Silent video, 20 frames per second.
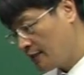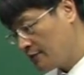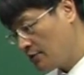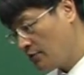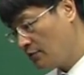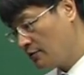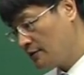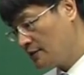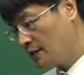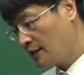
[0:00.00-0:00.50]

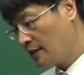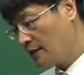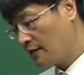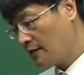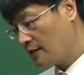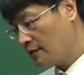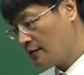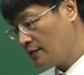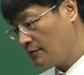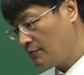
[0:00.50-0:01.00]
성장을
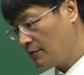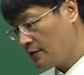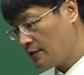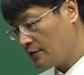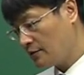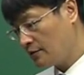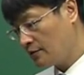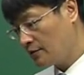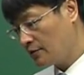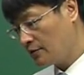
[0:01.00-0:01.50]
하게 되면
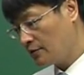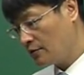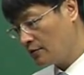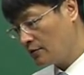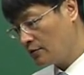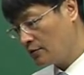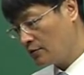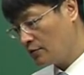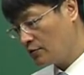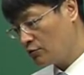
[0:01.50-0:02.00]

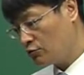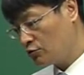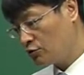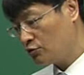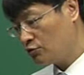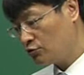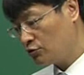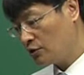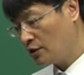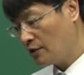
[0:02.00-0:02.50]

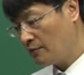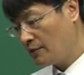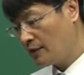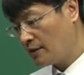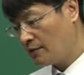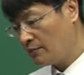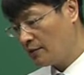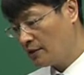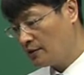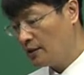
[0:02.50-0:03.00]
즉 쉽게
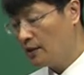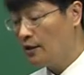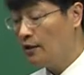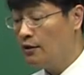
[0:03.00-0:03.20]
말하면